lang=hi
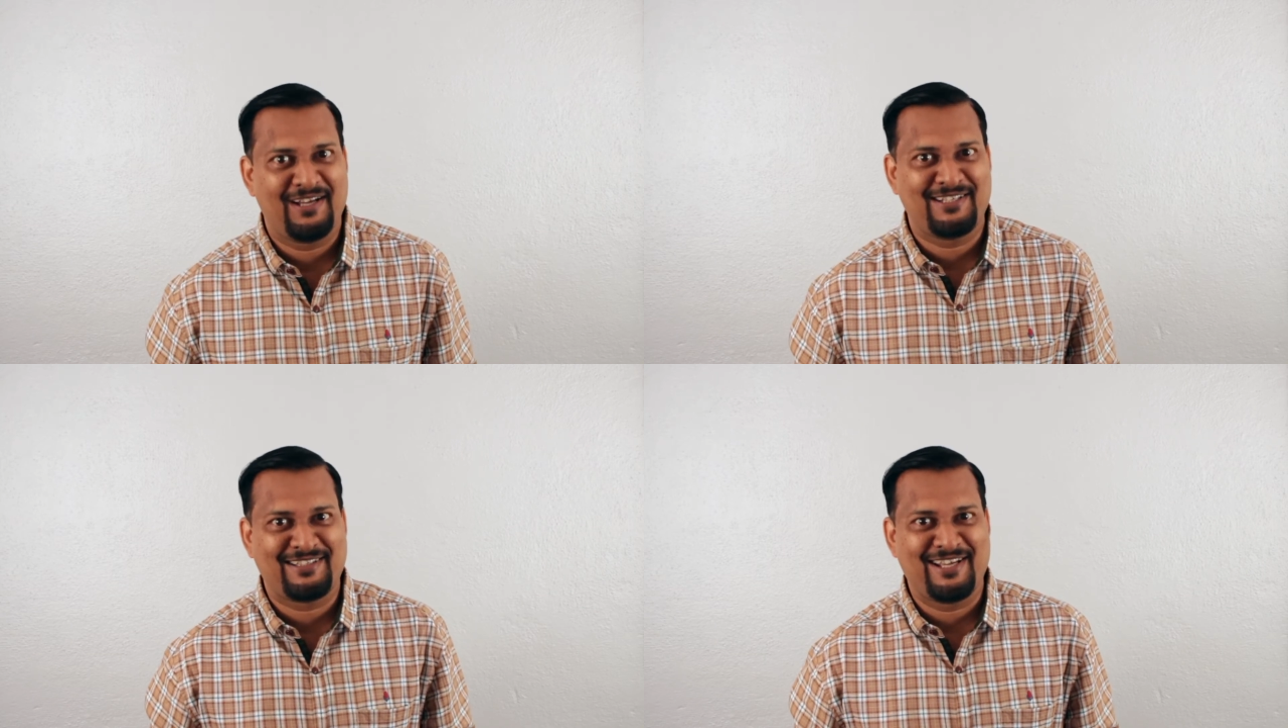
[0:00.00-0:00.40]

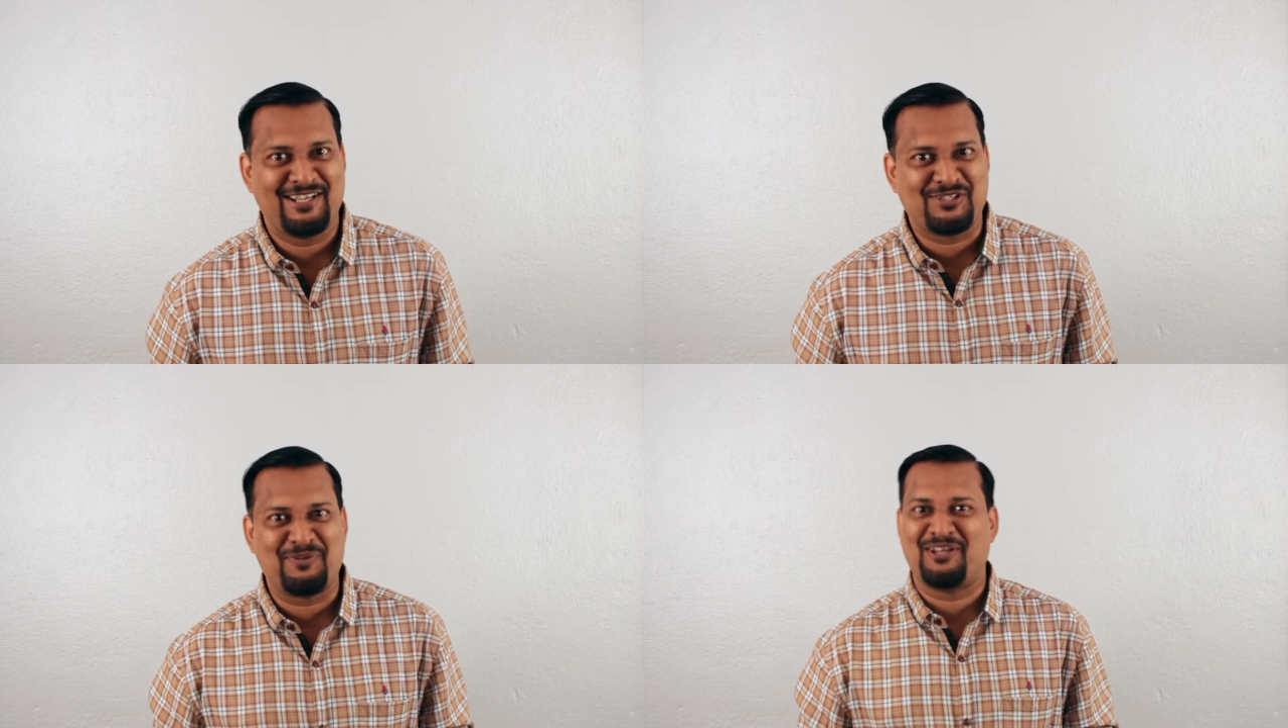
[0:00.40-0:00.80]
कहा जाता है
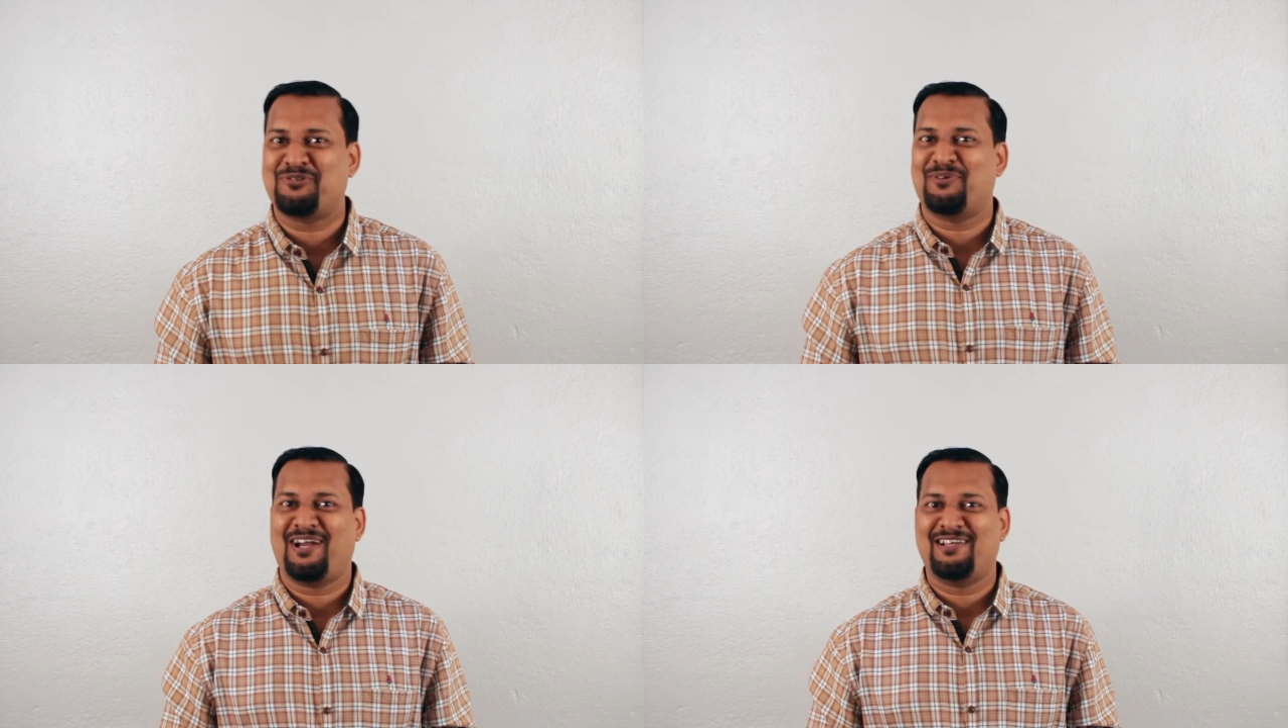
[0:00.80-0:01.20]
इंग्लिश में
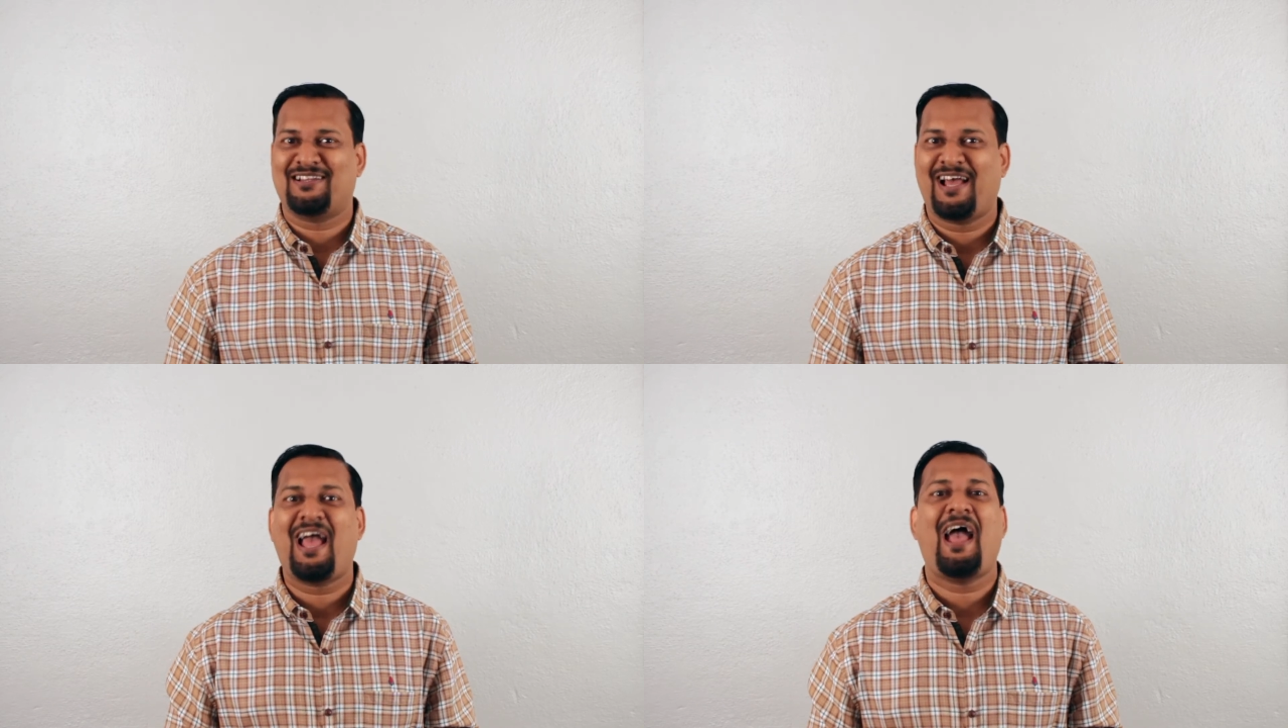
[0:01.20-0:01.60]
इंग्लिश में कहा
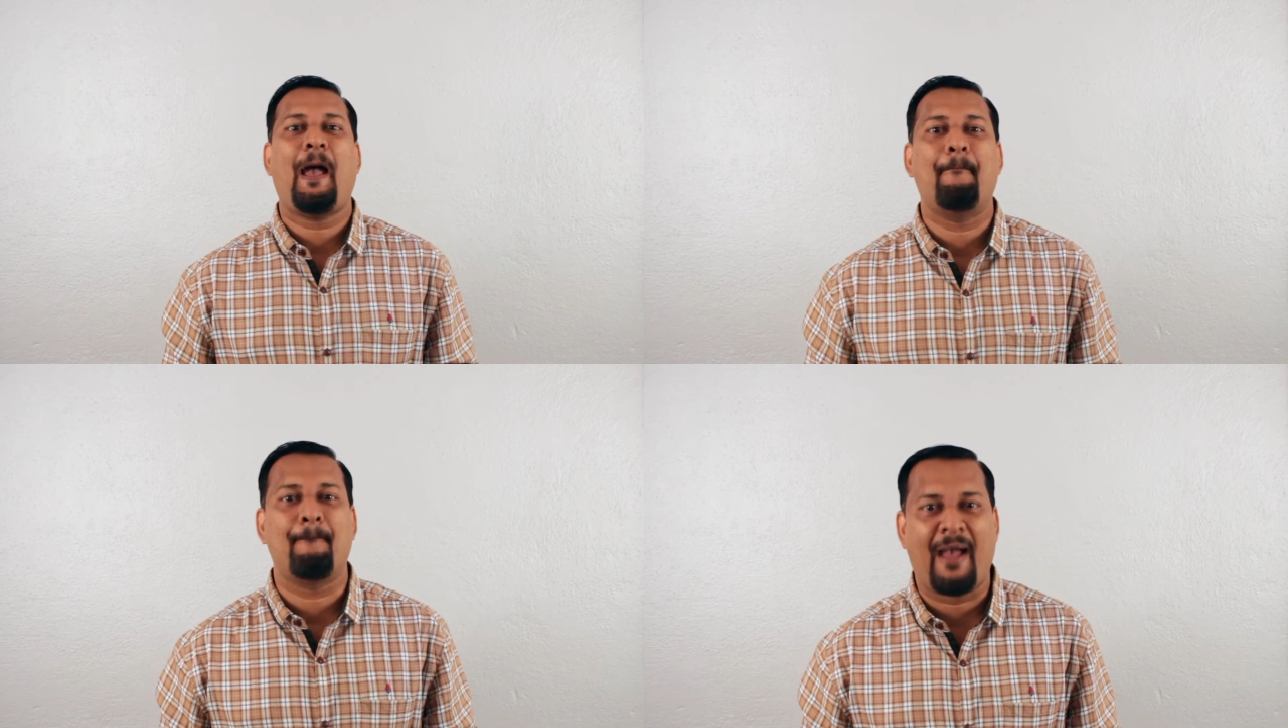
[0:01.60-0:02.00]
जाता है
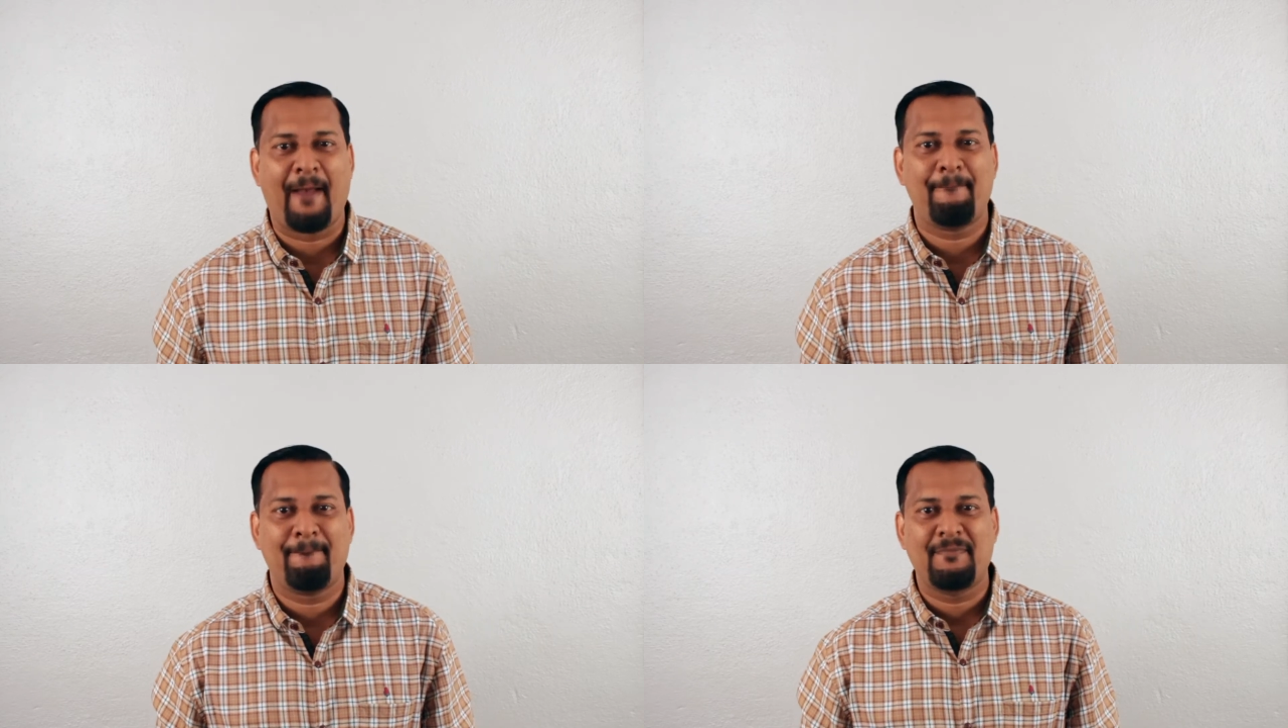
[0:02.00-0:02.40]
मैम